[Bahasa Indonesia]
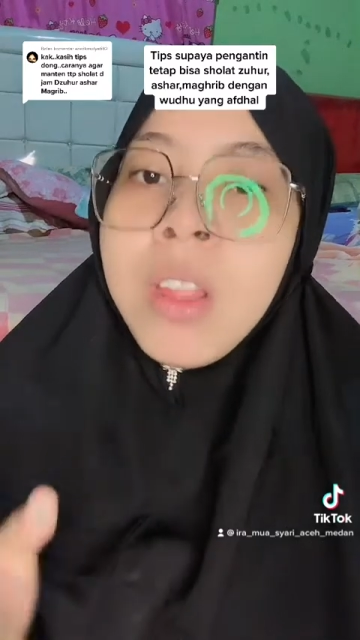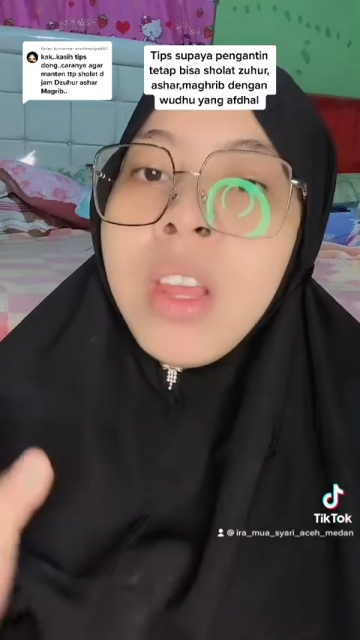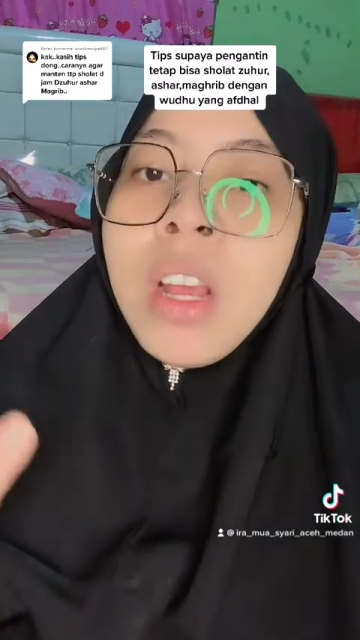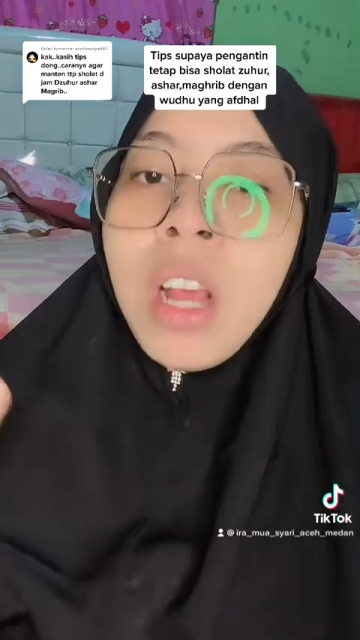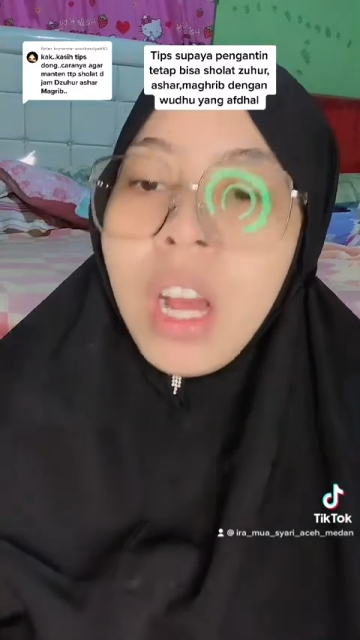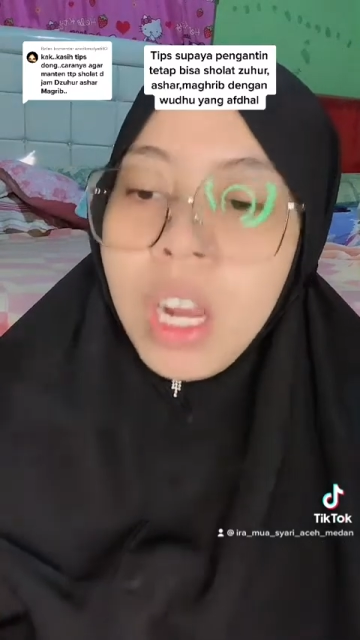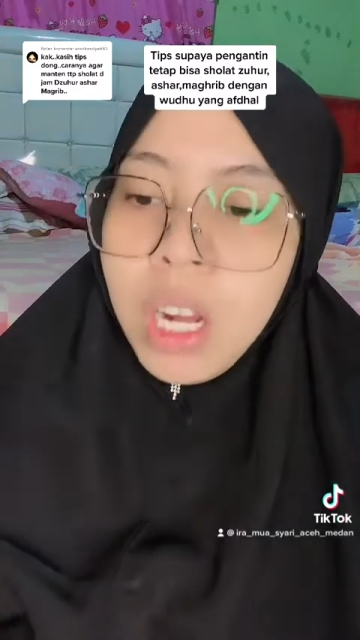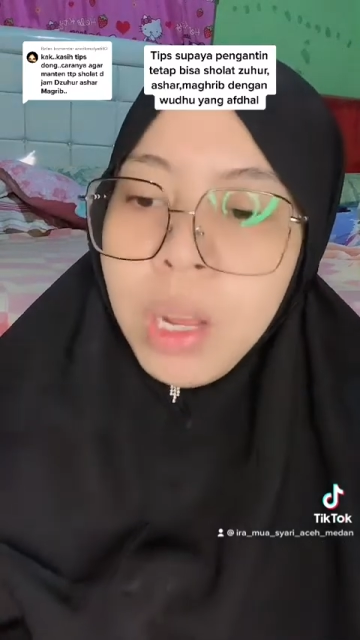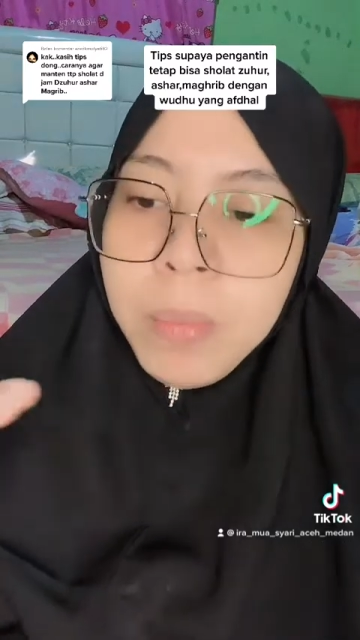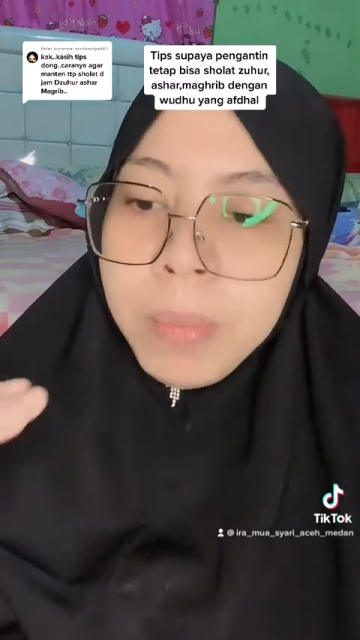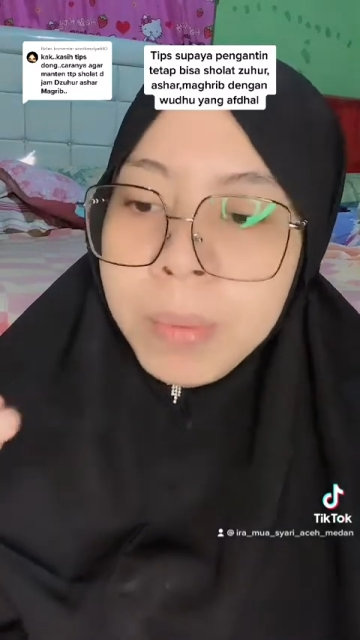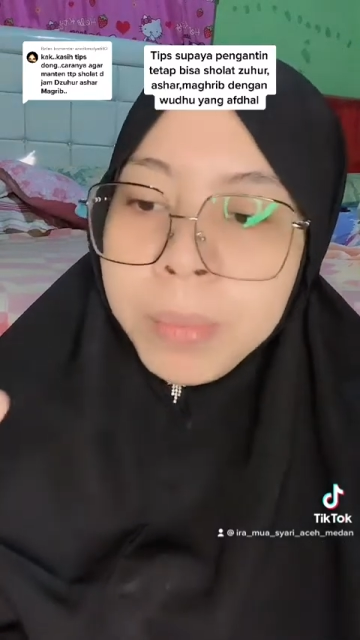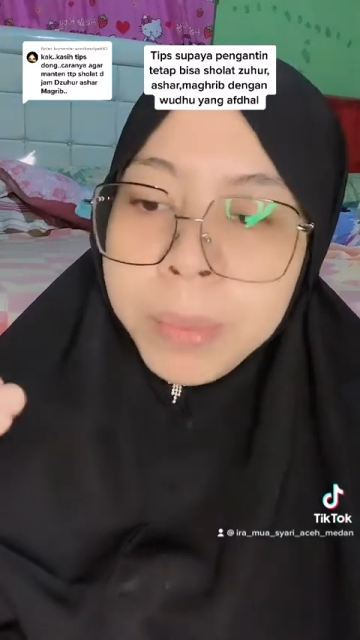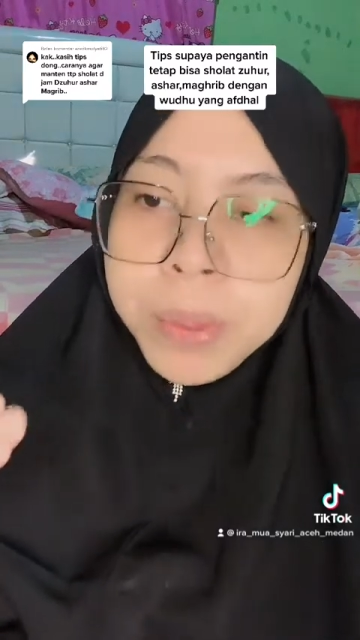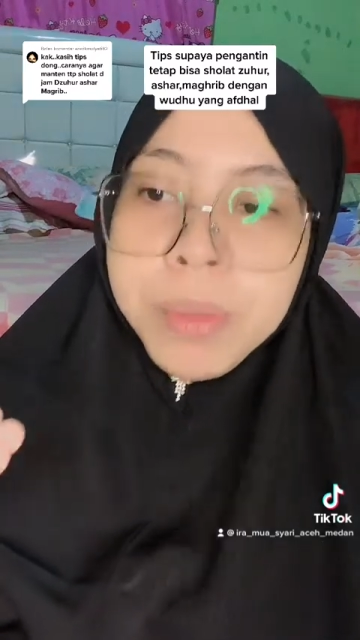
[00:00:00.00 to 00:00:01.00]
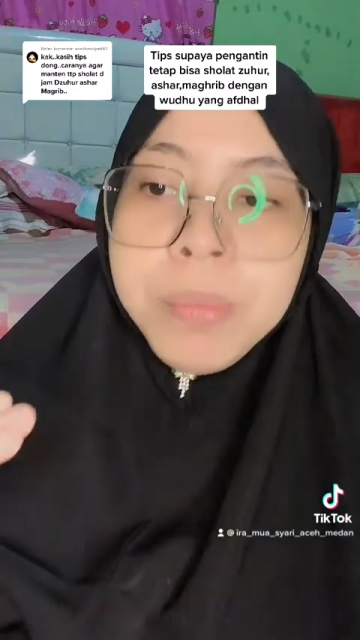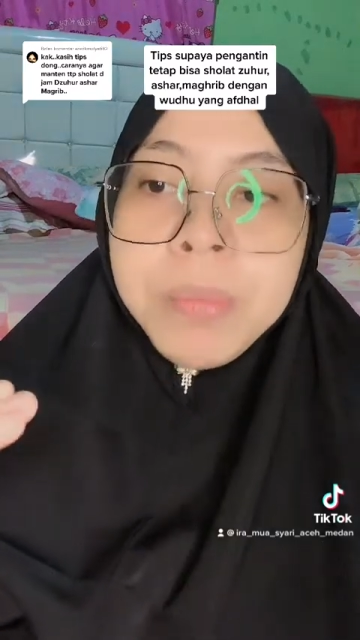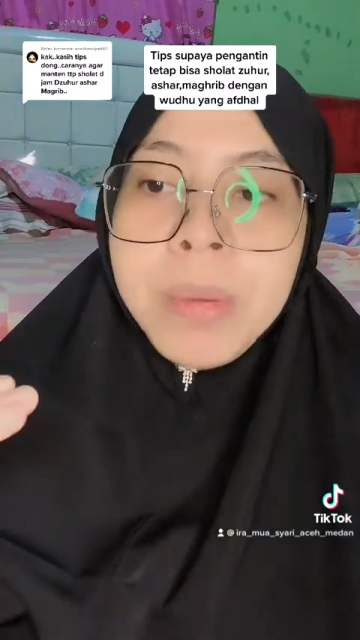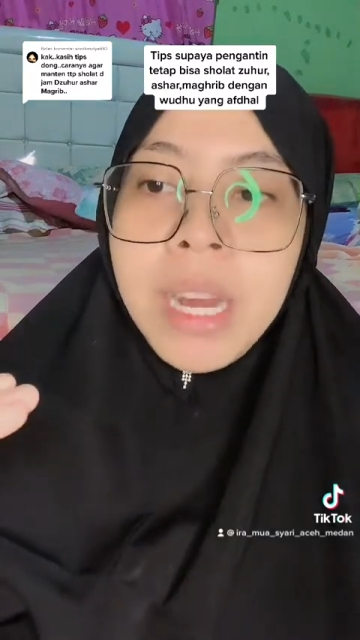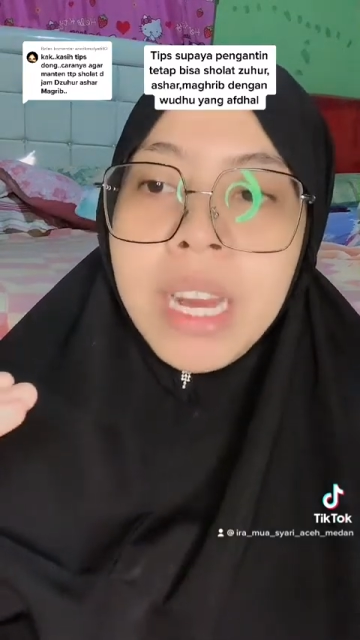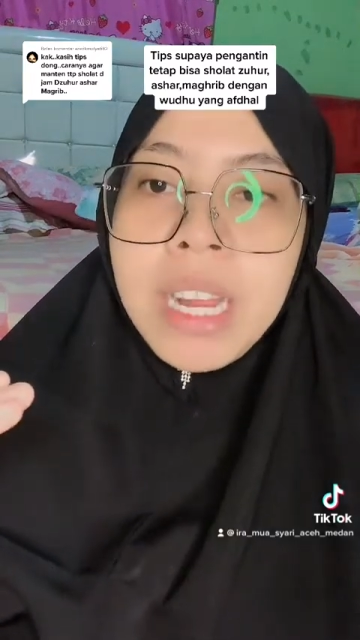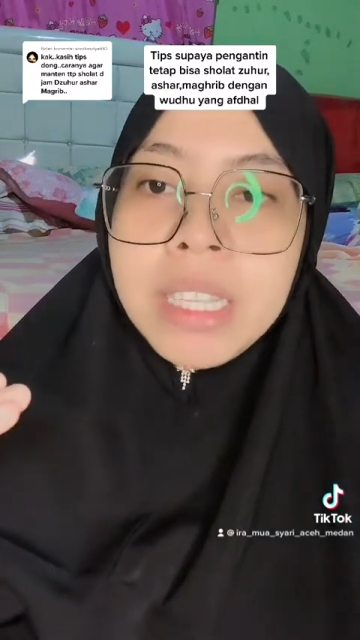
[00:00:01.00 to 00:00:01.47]
Kalau
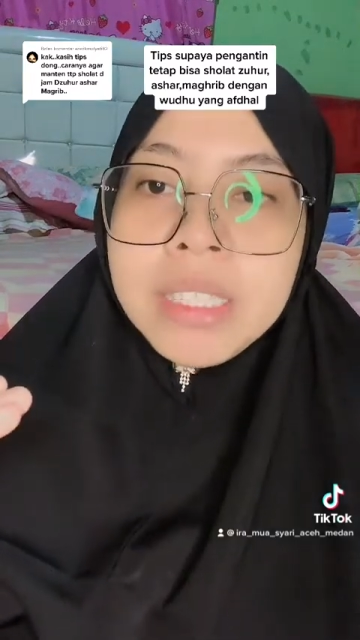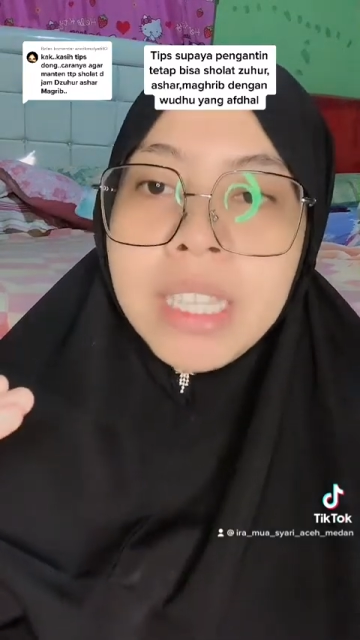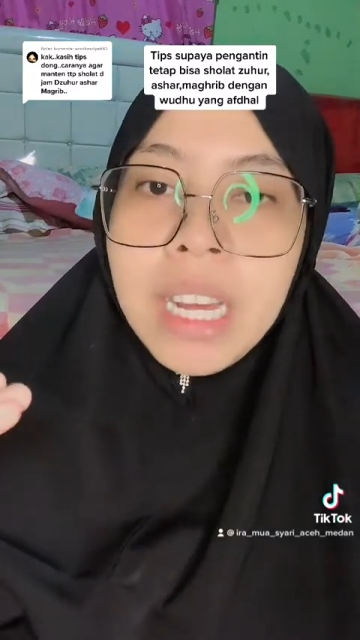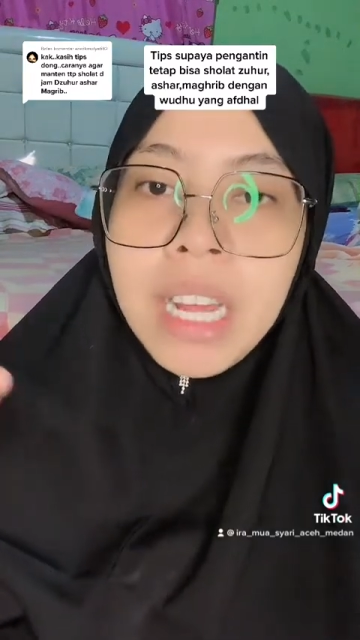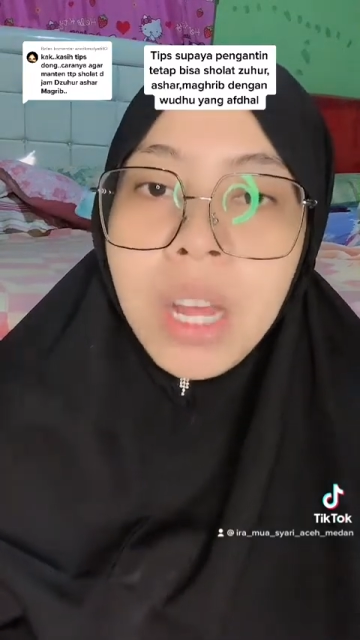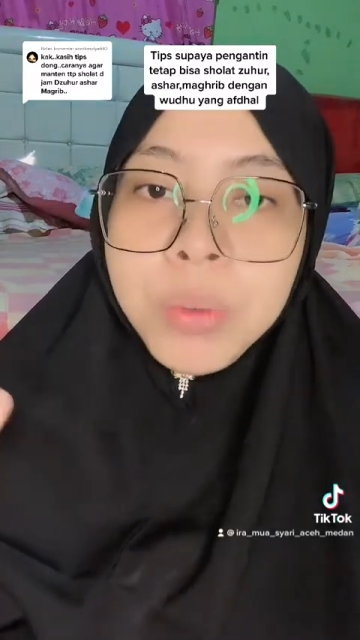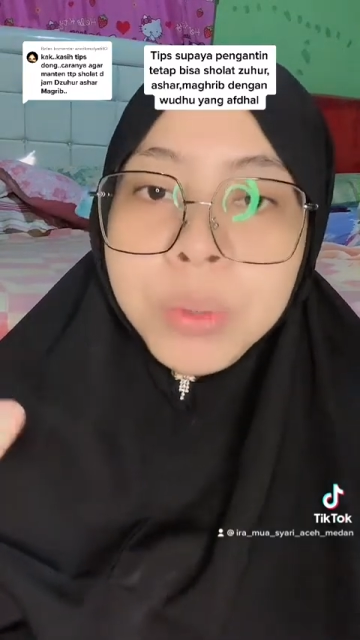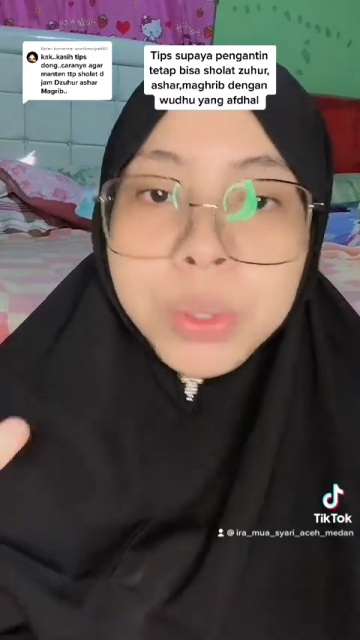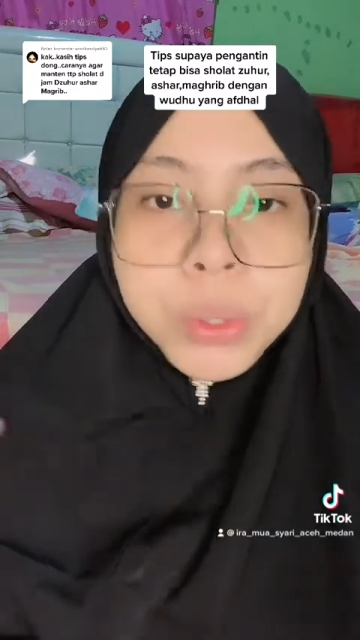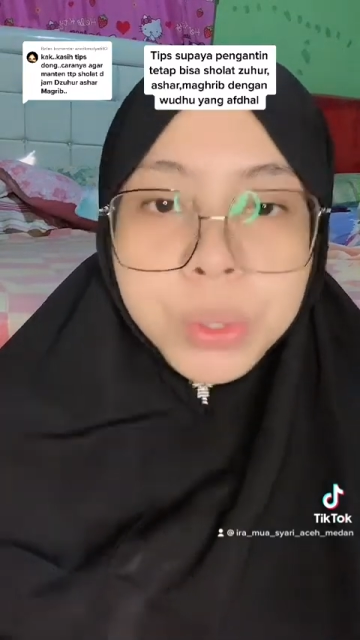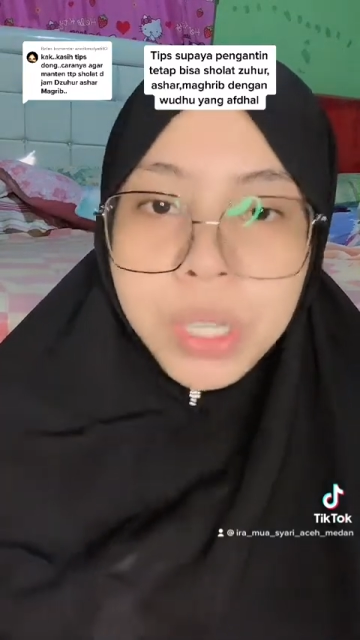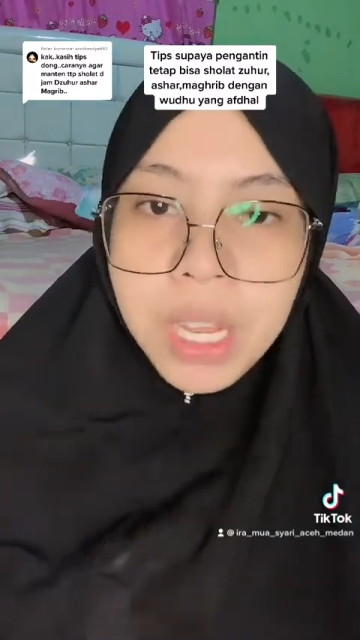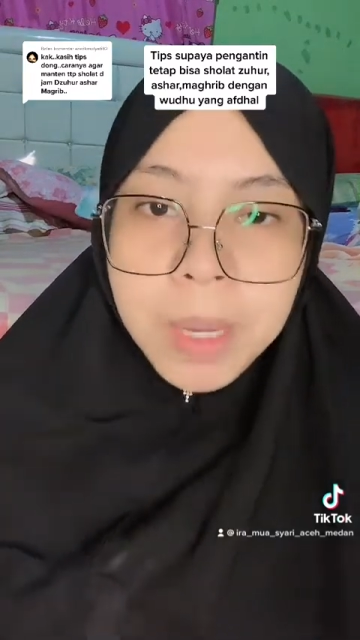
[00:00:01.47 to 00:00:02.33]
pun mereka jaga wudhu